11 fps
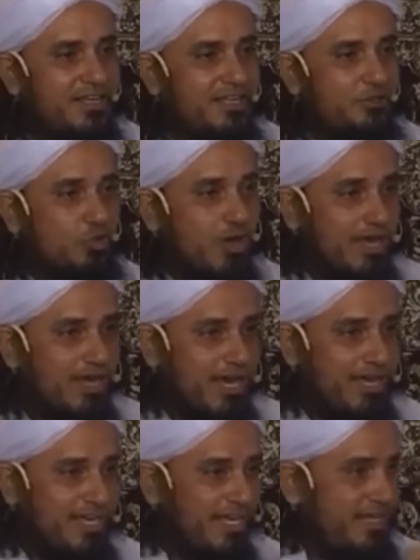तो अल्लाह
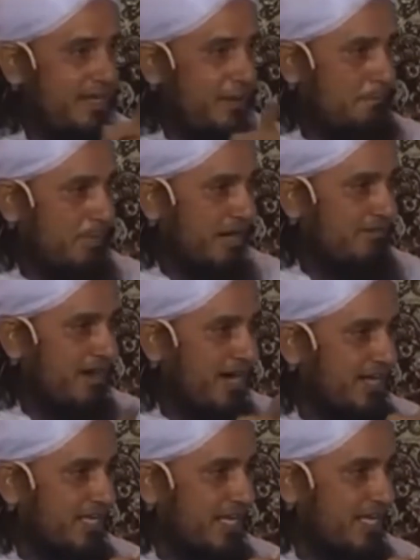ने
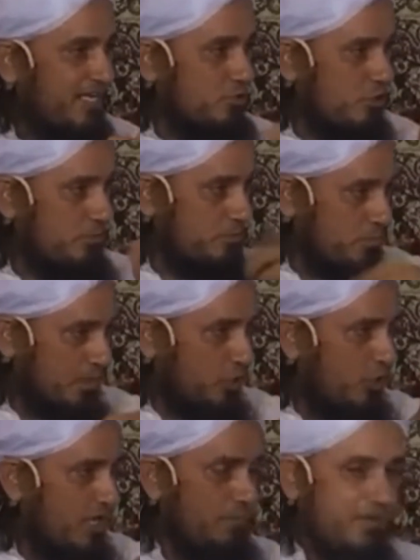भगवान के जो
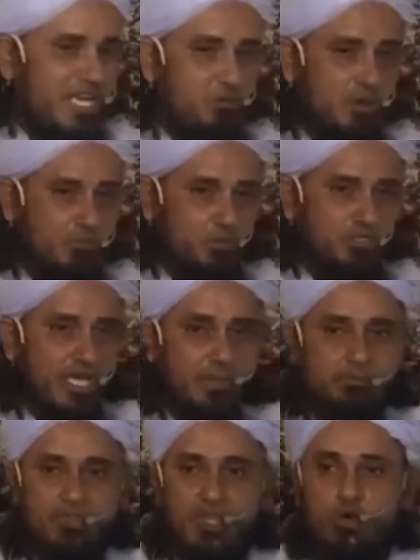पत्थरों के बने हुए बुत
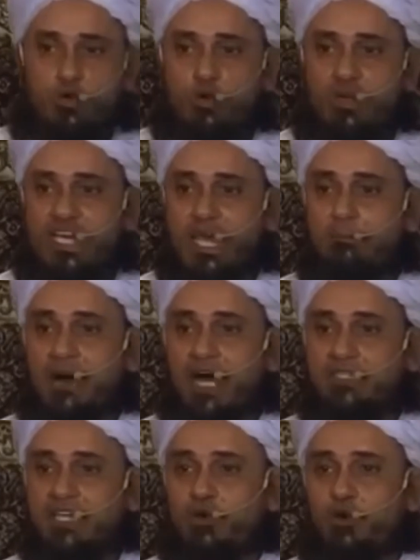हैं उनके
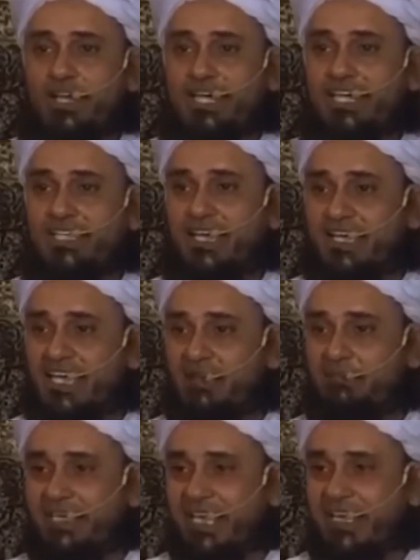बातिल होने की दलील
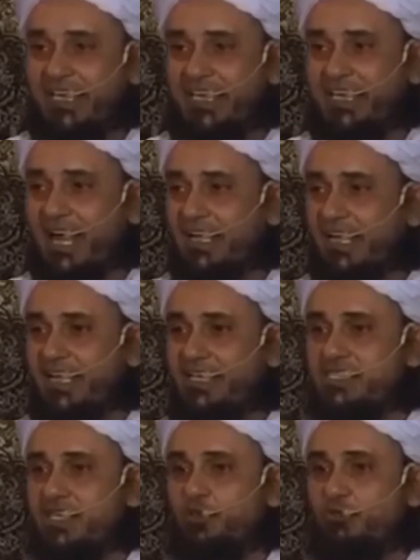में यह नहीं कहा कि
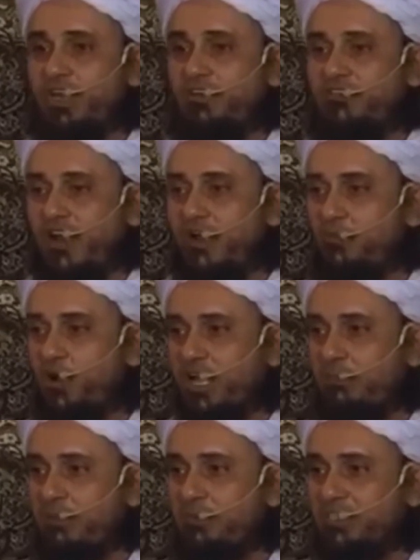इनसे तुमने फला
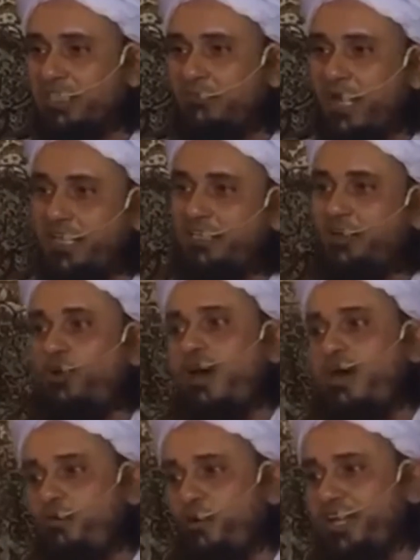मौके पे मदद मांगी थी और
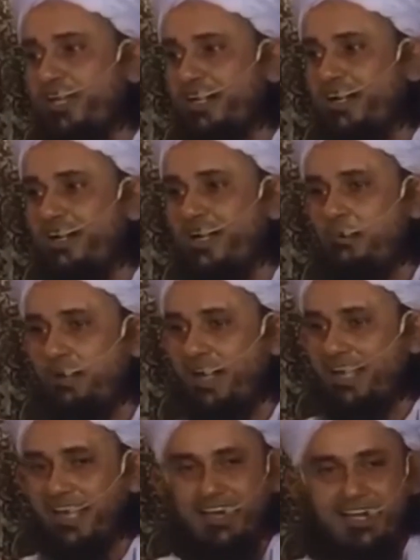काम हो गया था
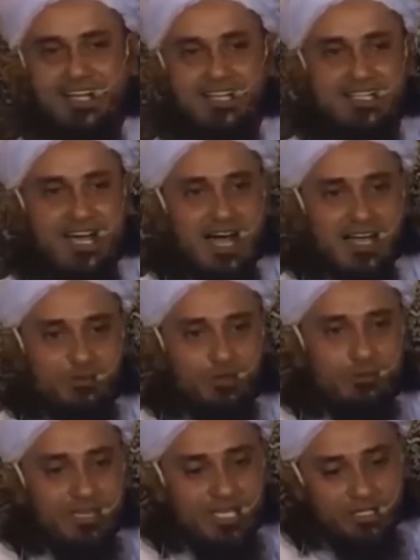बल्कि अल्लाह ने कहा कि
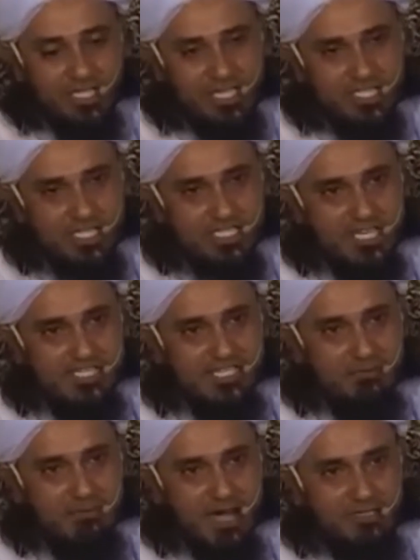तुम कितनी चीज़ें
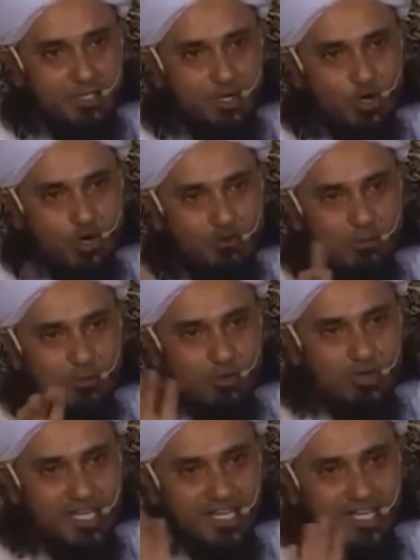इनसे मांगते हो वो
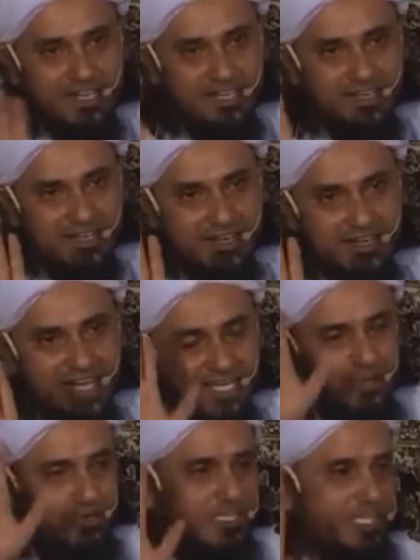पूरी नहीं
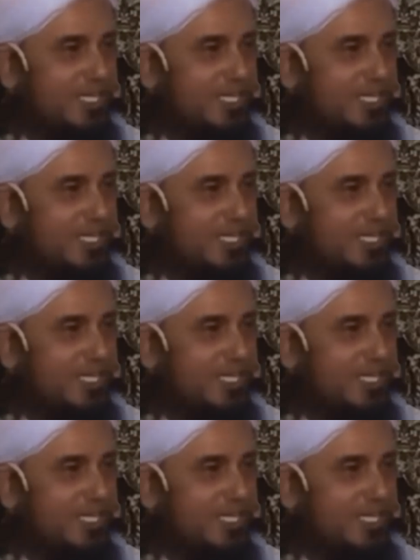होती